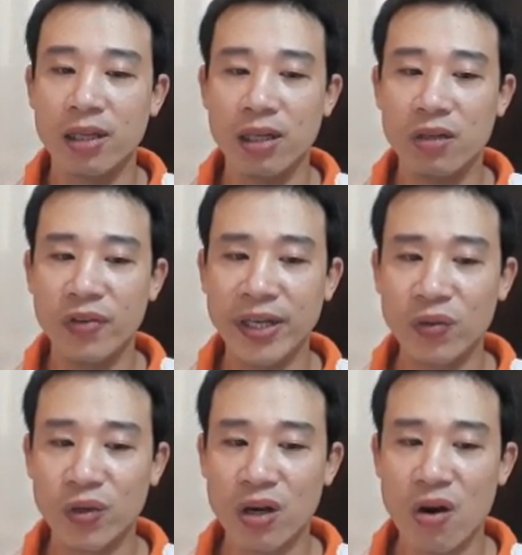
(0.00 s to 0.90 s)
Tử vi
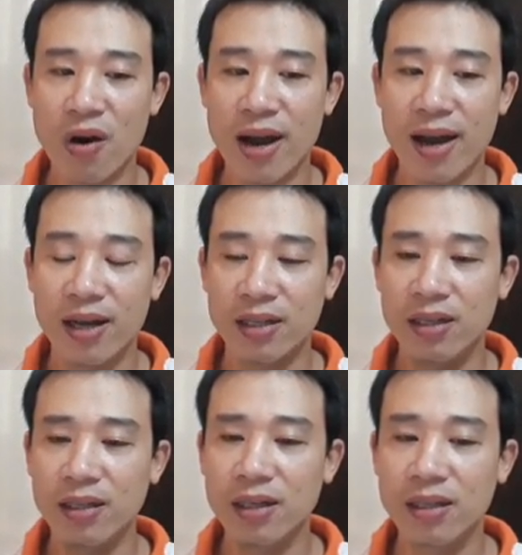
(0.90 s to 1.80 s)
tuổi Ngọ
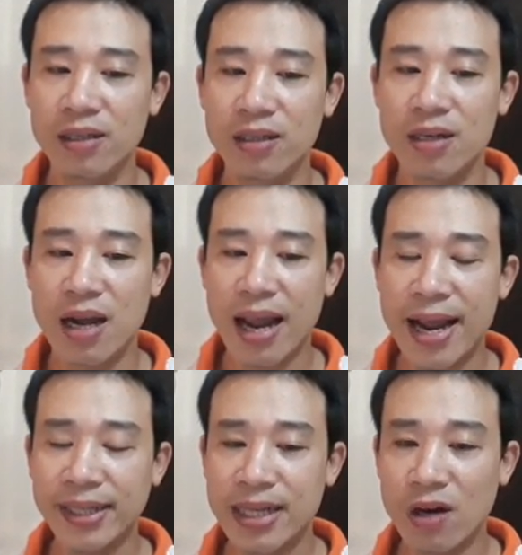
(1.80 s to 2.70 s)
thứ tư ngày hai mươi